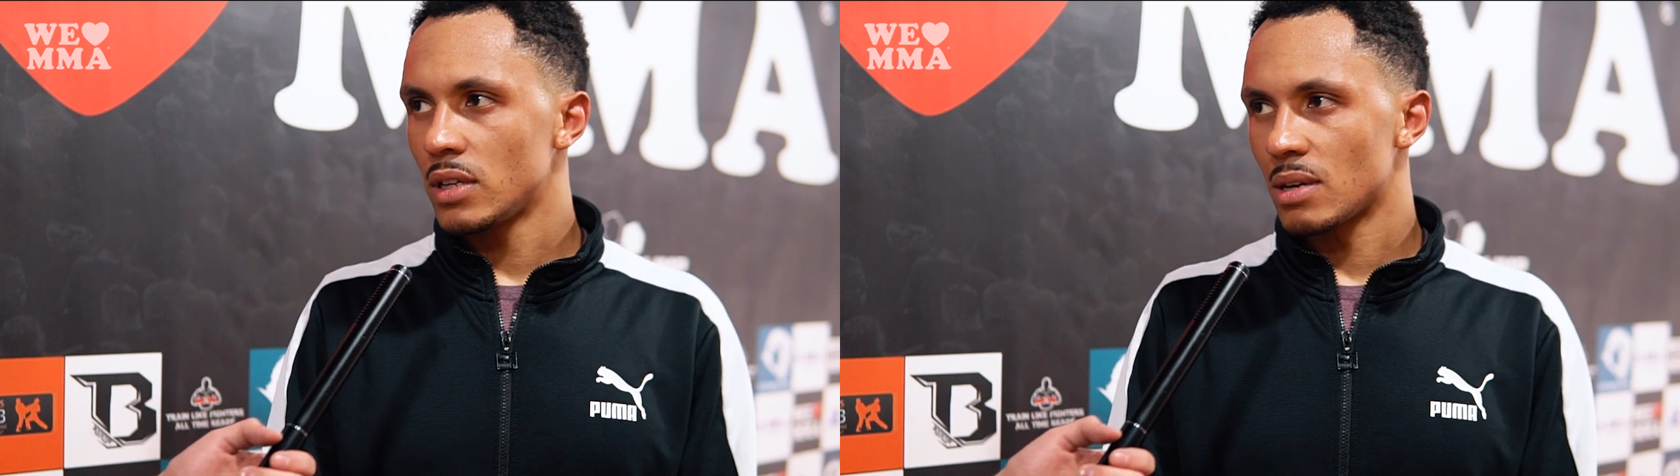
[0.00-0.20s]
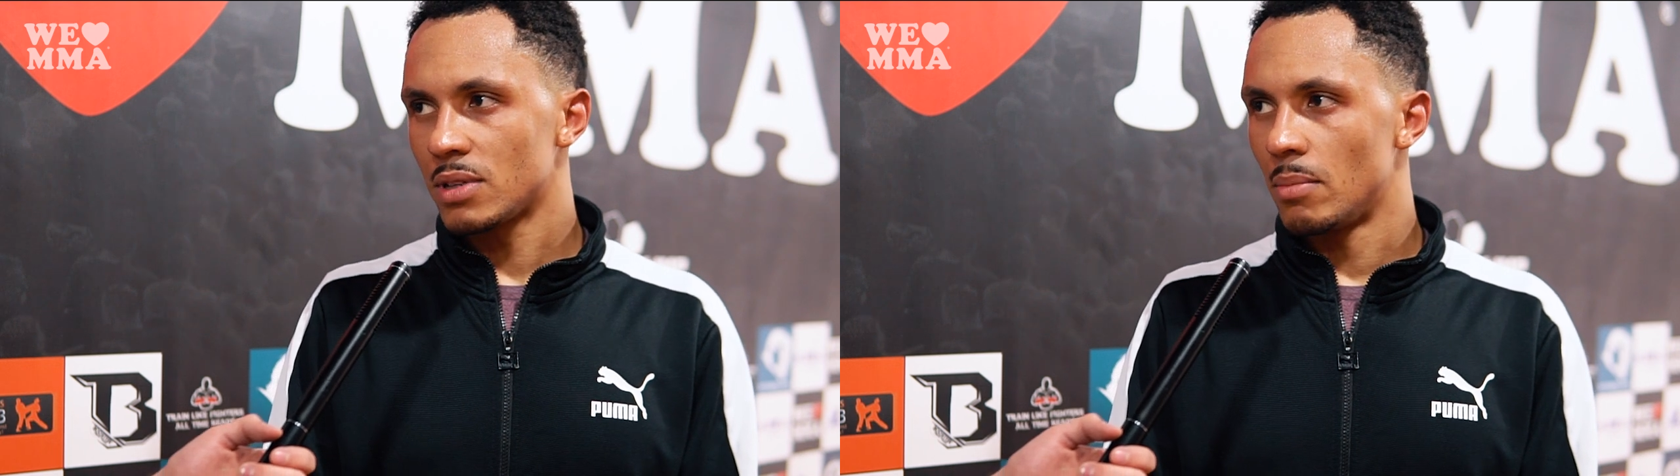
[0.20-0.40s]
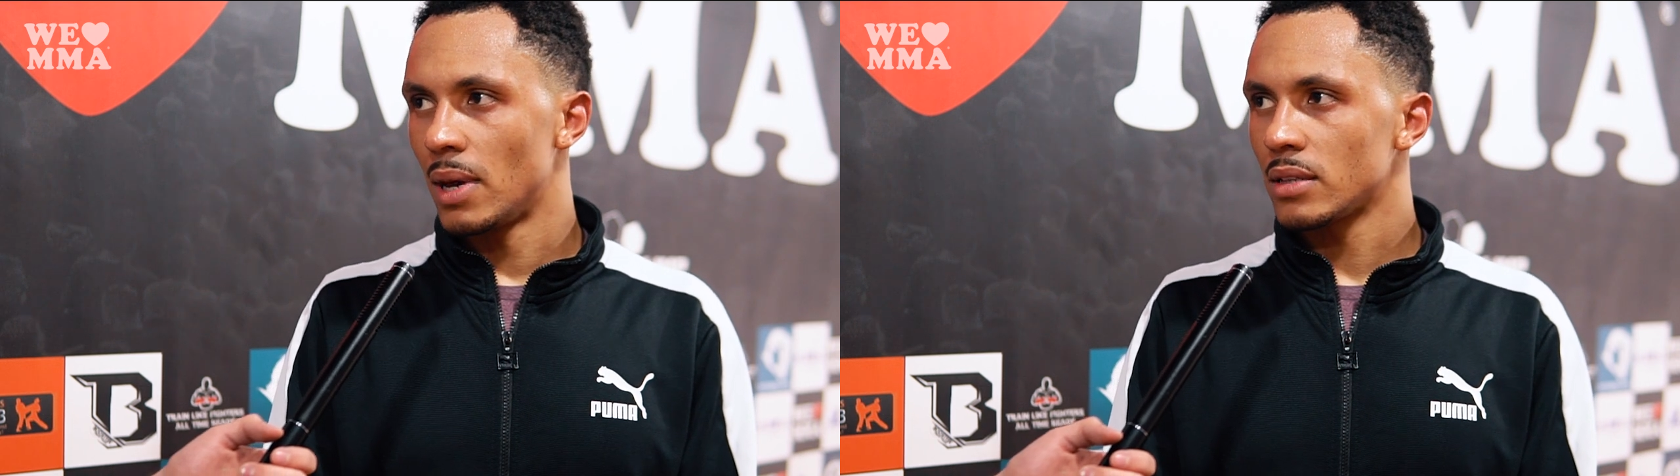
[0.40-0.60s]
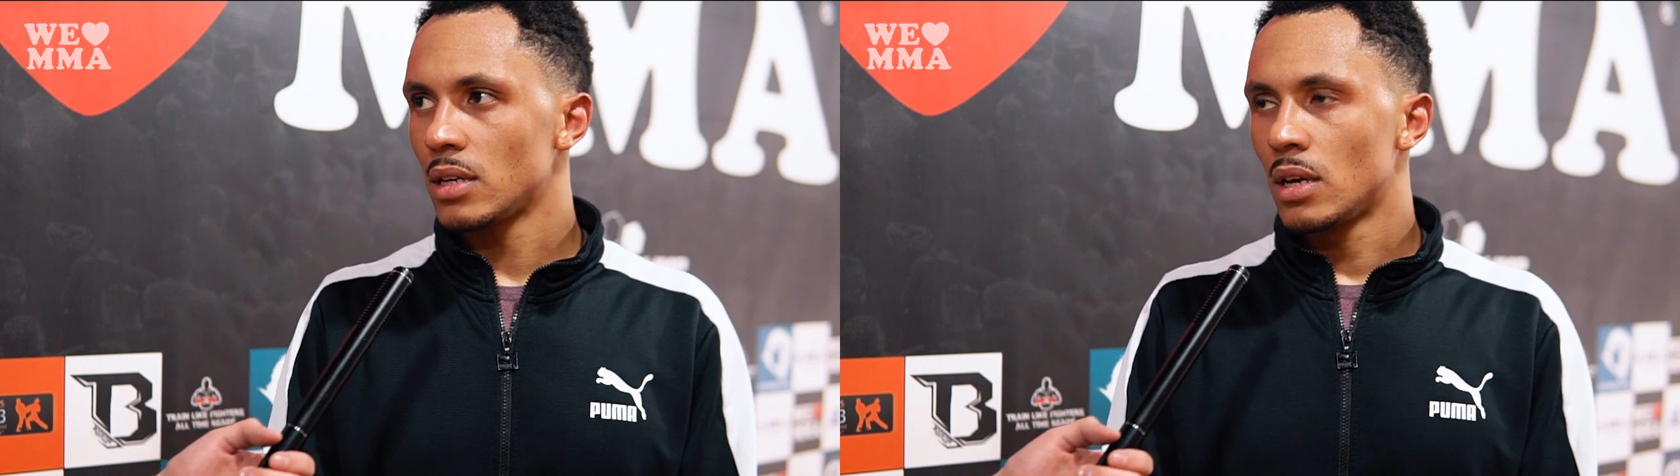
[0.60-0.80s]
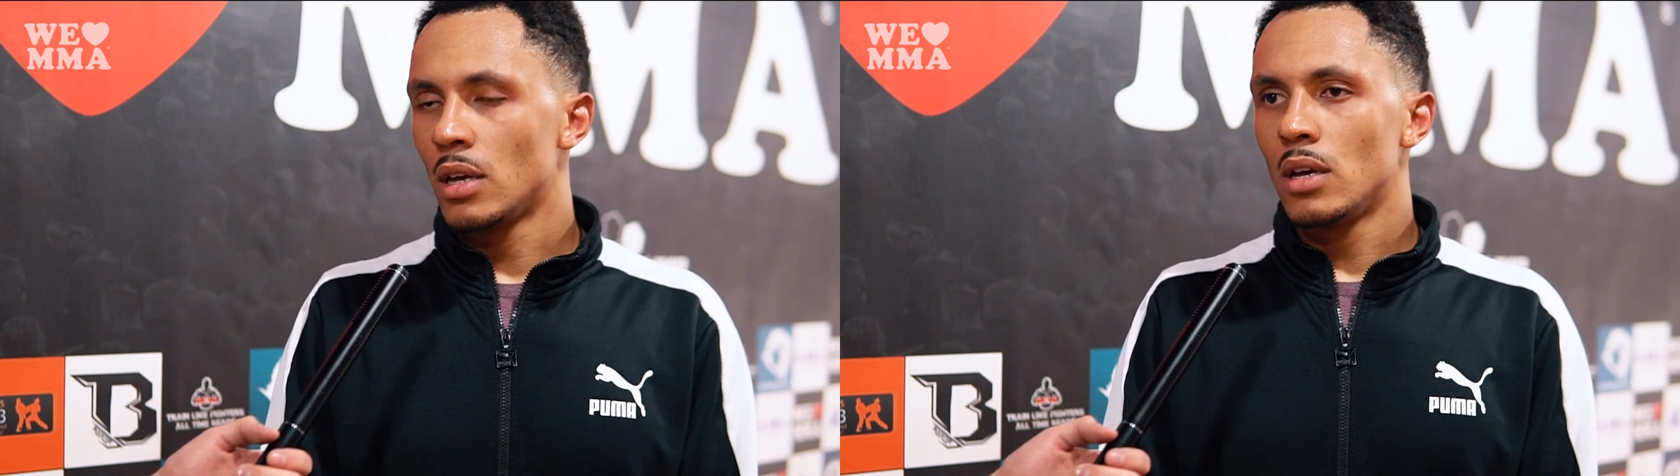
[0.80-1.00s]
das habe ich gemerkt.
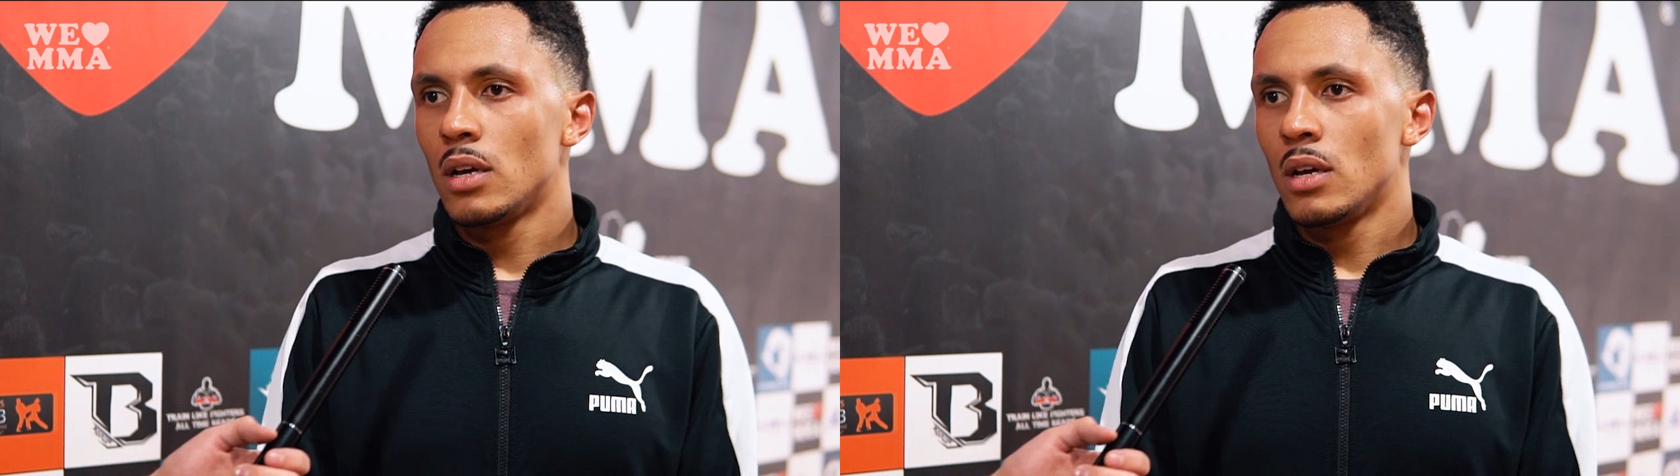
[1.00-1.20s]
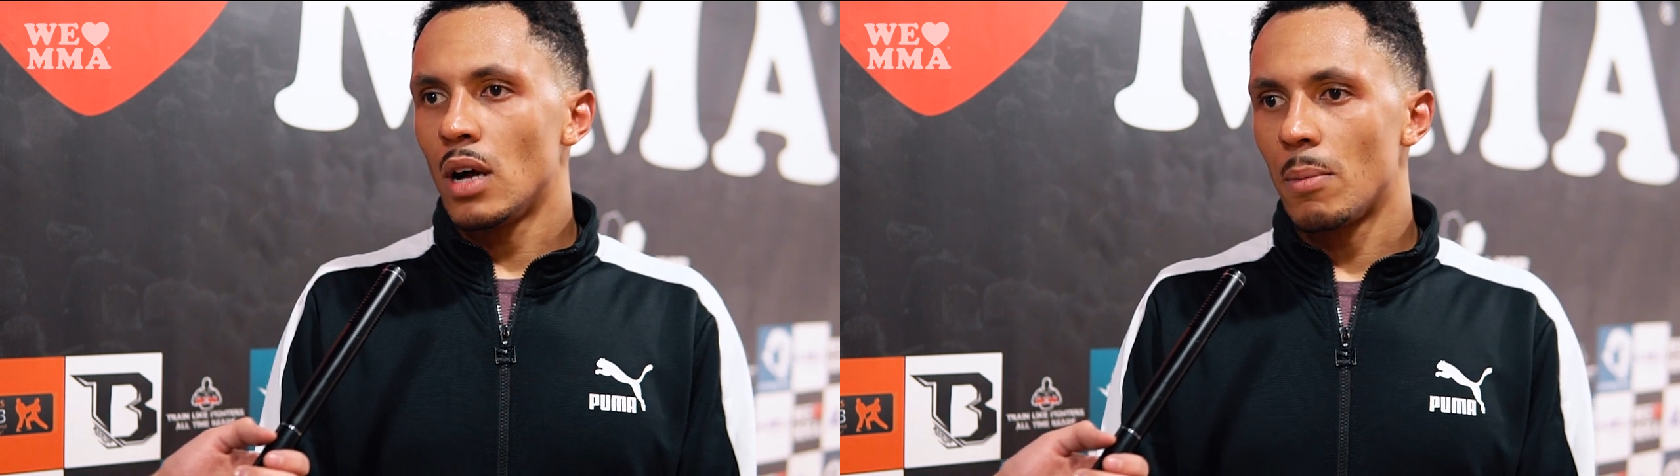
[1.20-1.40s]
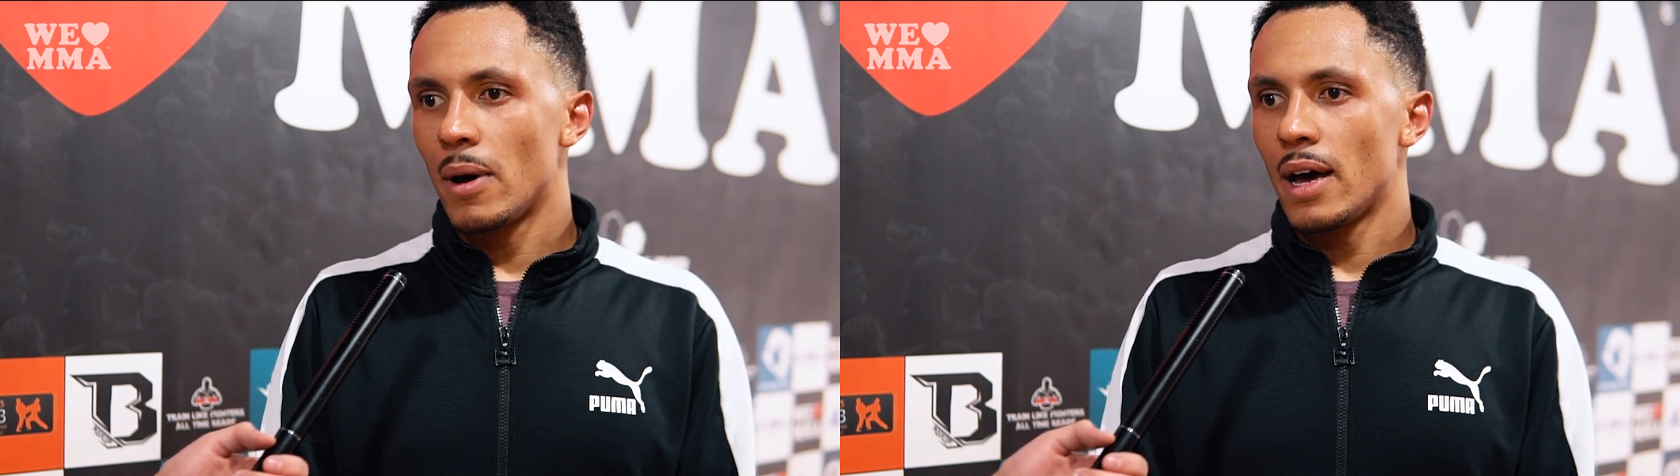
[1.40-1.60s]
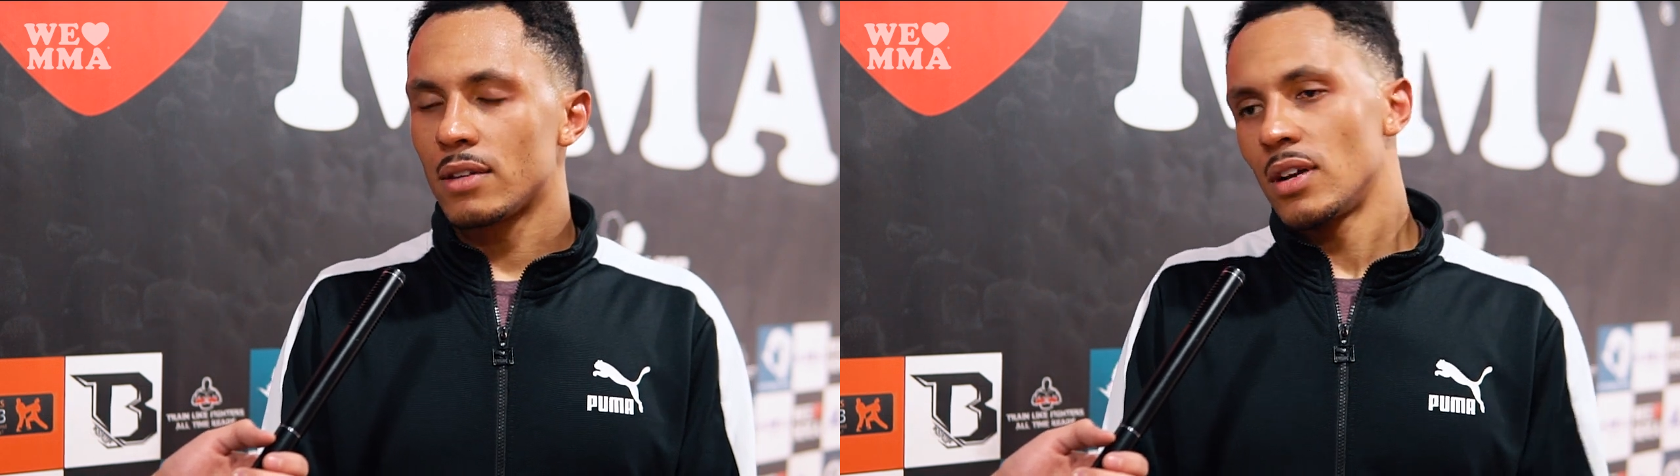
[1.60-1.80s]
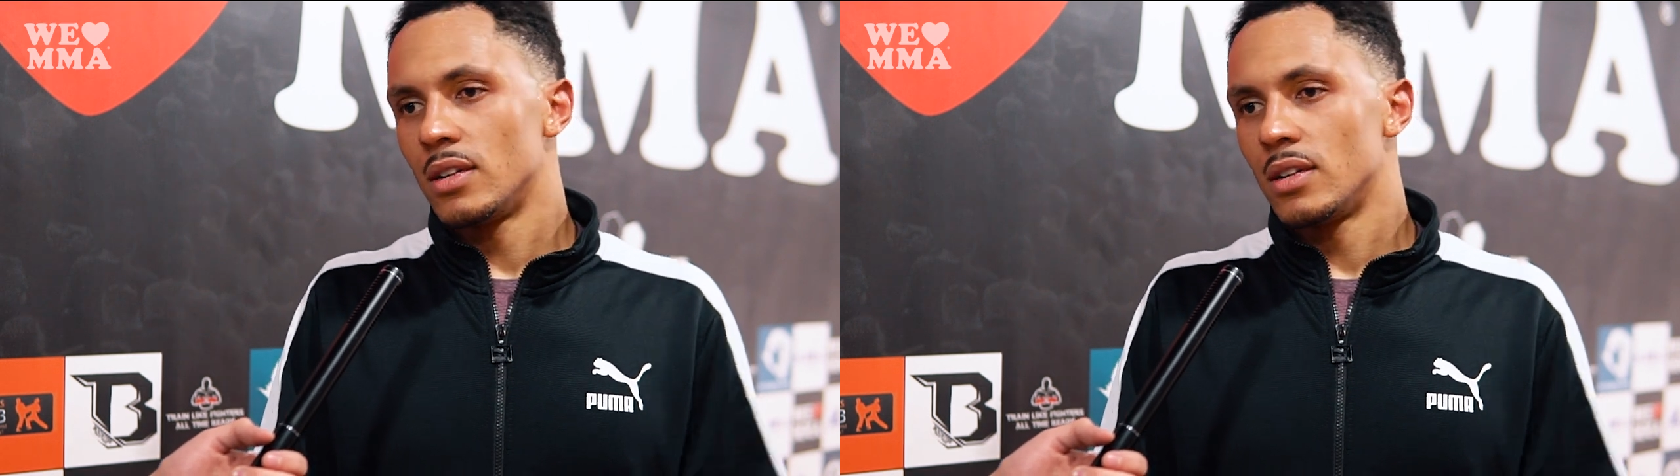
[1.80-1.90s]
Aber er hat